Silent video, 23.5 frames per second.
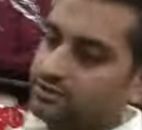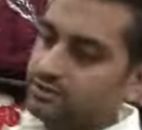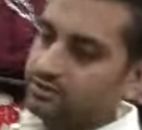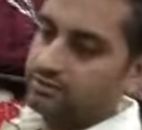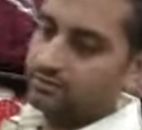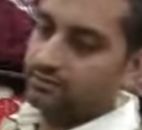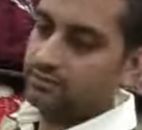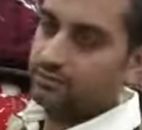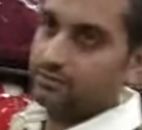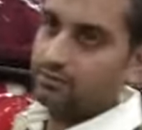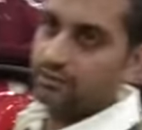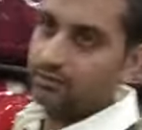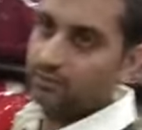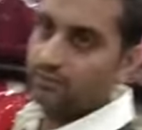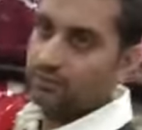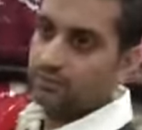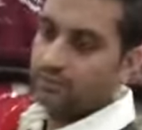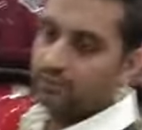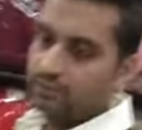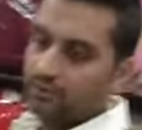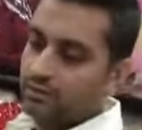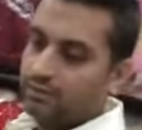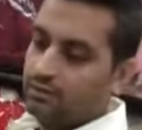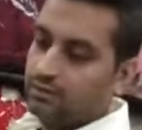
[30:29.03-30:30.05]
इसमें डबल बेड
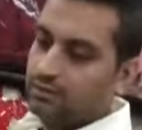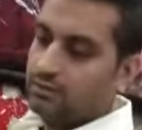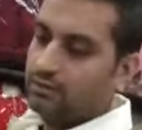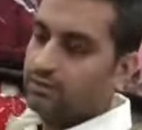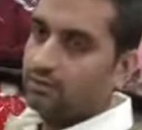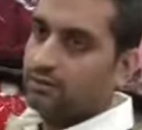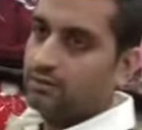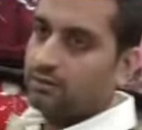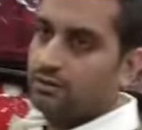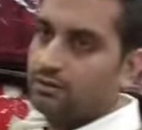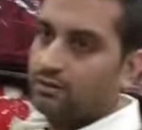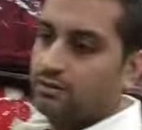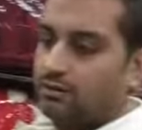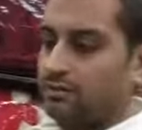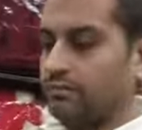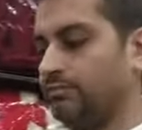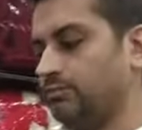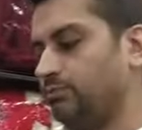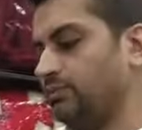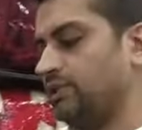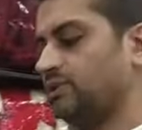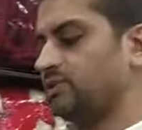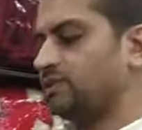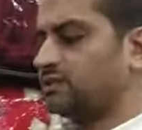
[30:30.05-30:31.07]
का भी सेम इसी पैटर्न
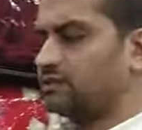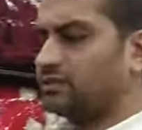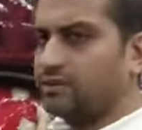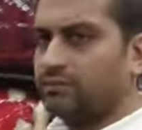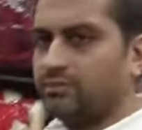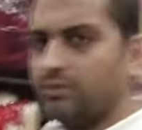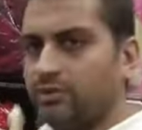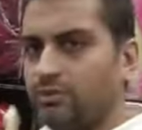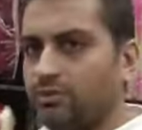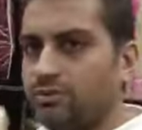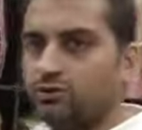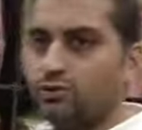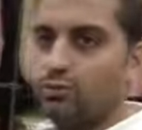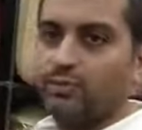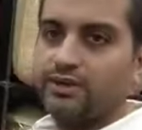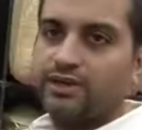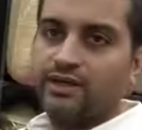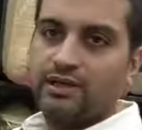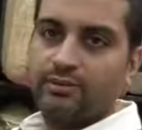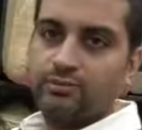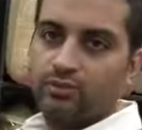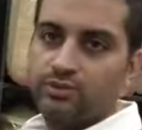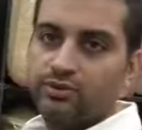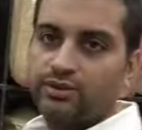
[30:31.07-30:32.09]
में मिल सकता है बिल्कुल जो
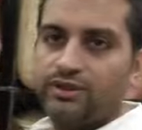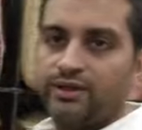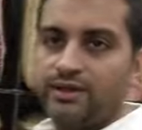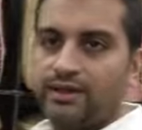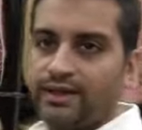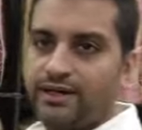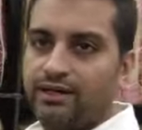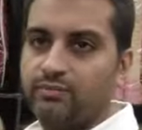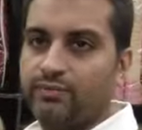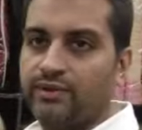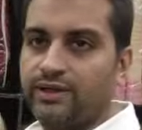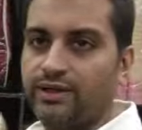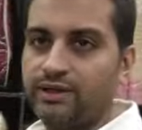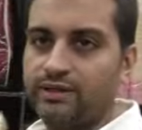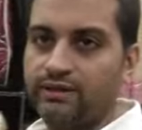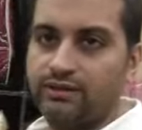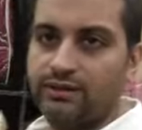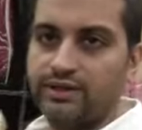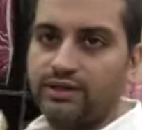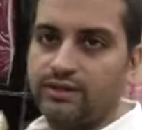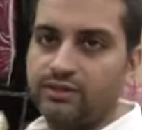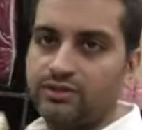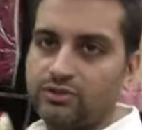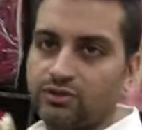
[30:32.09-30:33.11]
मैंने आपको दिखाया पहले
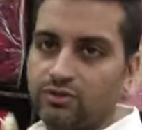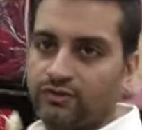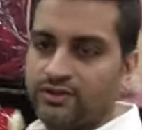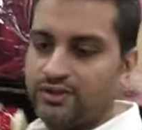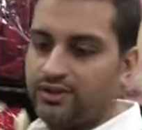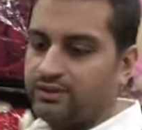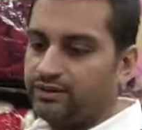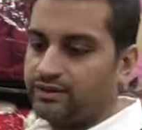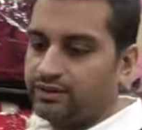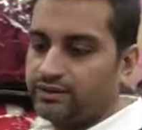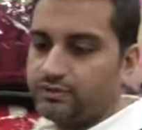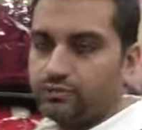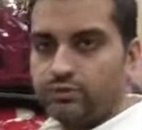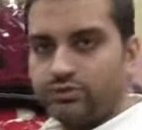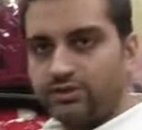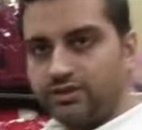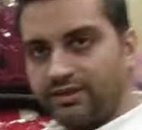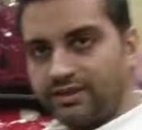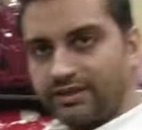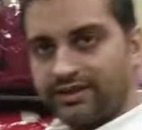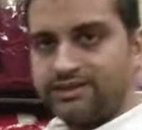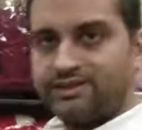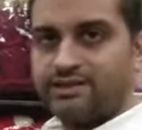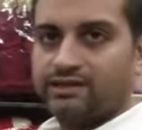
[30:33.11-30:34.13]
इक्कीस सौ वाली रेंज
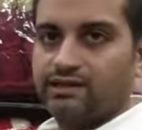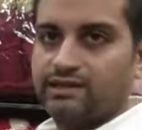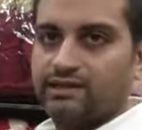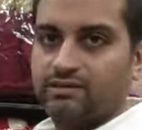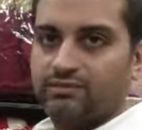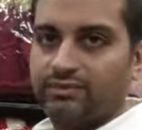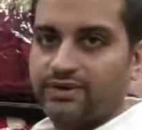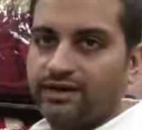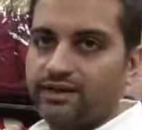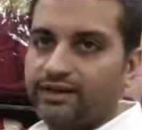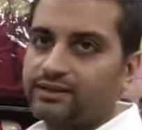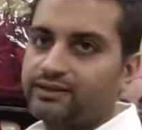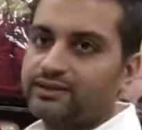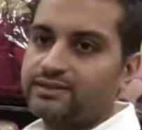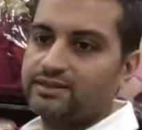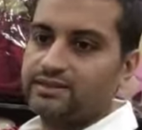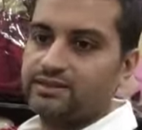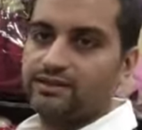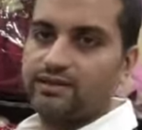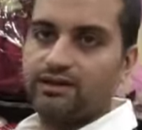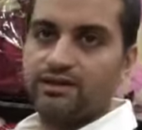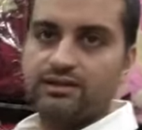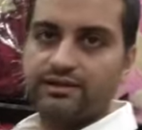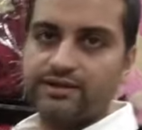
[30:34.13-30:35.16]
उसी का ही सिंगल बेड है ये
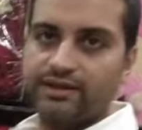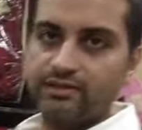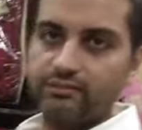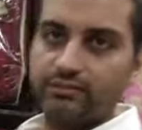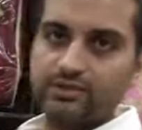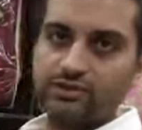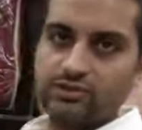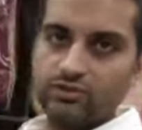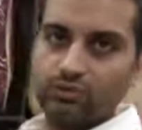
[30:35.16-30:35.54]
सिंगल की कीमत